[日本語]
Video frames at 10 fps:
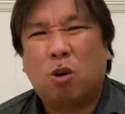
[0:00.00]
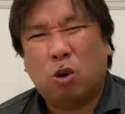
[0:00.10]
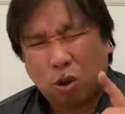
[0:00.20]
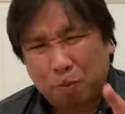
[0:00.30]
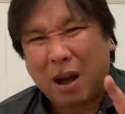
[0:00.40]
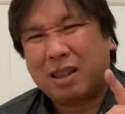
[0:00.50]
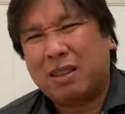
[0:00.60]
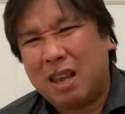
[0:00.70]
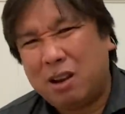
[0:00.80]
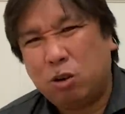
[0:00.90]
この
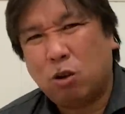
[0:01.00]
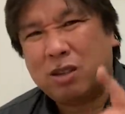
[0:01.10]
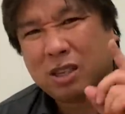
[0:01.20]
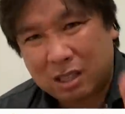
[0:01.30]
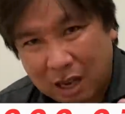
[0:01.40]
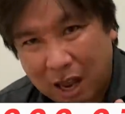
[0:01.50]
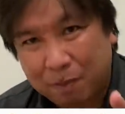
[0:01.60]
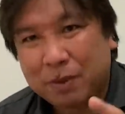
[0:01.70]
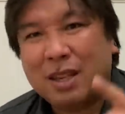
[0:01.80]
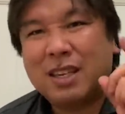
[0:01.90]
バッティングの姿勢、
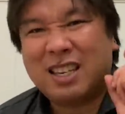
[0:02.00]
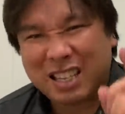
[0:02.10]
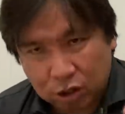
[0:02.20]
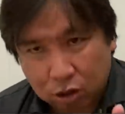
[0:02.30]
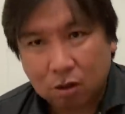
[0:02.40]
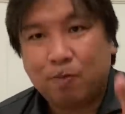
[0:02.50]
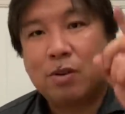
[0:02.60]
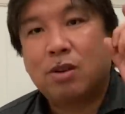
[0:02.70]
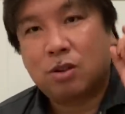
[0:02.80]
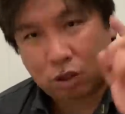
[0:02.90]
技術、
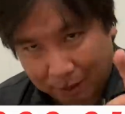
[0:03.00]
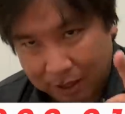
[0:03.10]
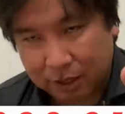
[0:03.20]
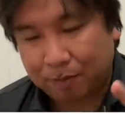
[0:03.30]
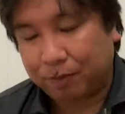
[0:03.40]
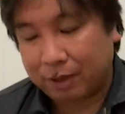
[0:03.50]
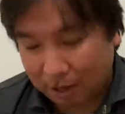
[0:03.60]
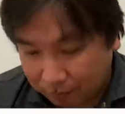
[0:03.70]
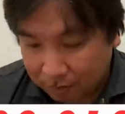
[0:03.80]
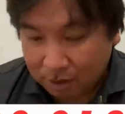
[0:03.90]
素晴らしい。ね。